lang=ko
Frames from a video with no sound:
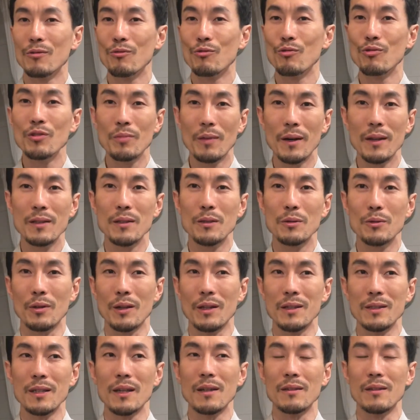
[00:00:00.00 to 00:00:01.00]
구입하셔도
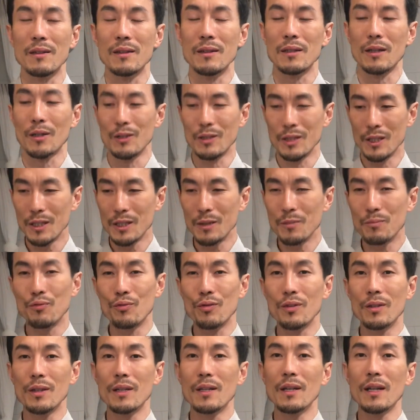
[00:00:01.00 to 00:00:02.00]
괜찮을 것 같아요. 지금
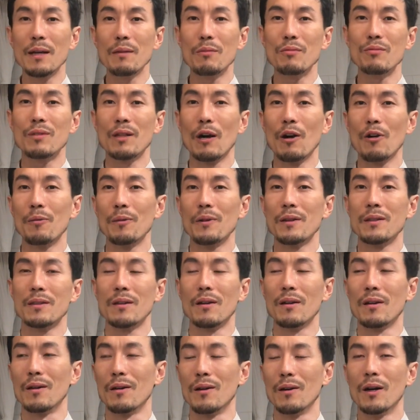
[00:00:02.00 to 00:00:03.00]
V11
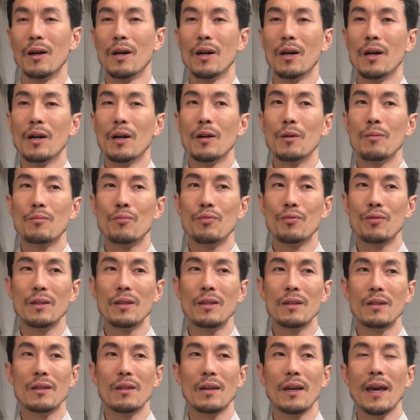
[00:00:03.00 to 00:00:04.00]
나오면서
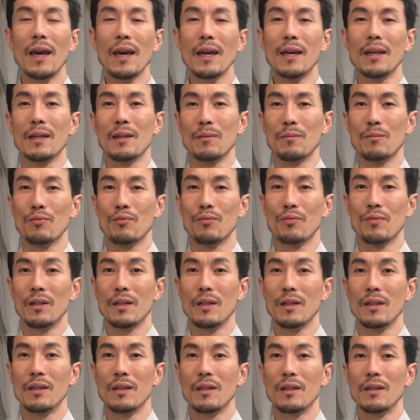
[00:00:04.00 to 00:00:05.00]
V8,
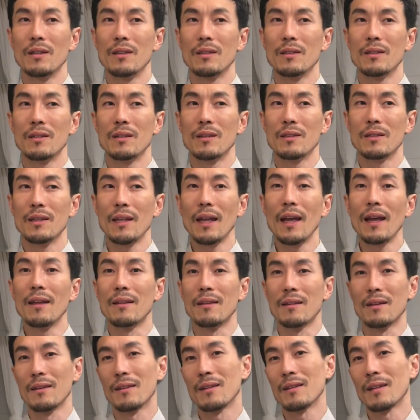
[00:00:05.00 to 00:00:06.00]
V
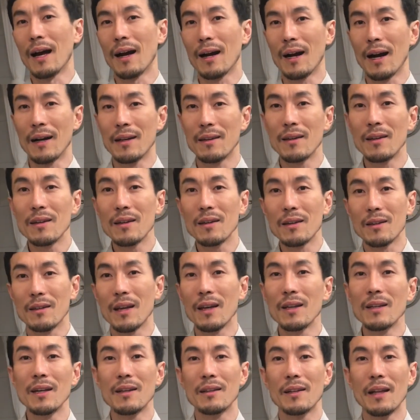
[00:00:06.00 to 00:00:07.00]
10다 가격이
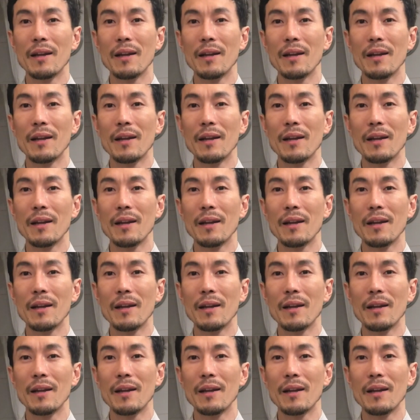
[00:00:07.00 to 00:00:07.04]
굉장히